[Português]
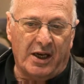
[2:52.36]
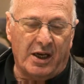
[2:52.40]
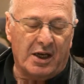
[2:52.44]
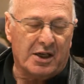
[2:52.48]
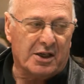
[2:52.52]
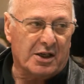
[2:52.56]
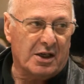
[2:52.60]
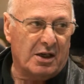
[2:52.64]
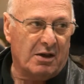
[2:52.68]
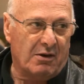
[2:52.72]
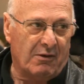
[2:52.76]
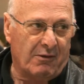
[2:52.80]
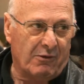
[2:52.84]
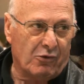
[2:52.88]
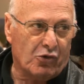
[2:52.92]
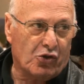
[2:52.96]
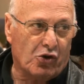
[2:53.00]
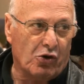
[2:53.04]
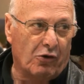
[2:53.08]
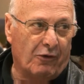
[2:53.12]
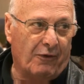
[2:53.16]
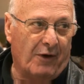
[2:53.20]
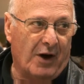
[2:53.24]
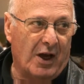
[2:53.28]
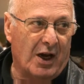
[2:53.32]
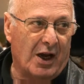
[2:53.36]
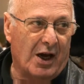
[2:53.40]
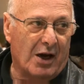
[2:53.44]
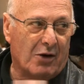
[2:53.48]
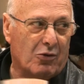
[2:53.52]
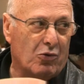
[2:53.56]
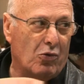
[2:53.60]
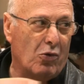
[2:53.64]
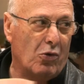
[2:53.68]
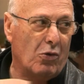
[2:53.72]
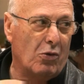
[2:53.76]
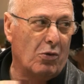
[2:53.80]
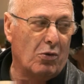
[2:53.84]
estamos numa zona
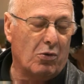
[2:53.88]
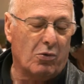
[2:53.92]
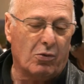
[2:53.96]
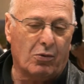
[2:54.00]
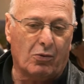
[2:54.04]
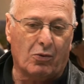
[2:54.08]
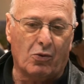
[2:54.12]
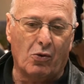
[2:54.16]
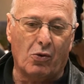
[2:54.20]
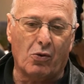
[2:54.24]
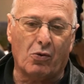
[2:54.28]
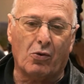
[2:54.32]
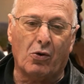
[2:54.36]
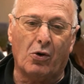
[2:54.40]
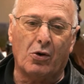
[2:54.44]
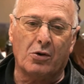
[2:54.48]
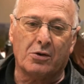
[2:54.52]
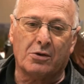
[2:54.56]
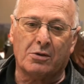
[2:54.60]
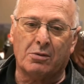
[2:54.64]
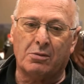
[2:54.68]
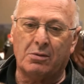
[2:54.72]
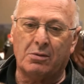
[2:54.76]
uh, de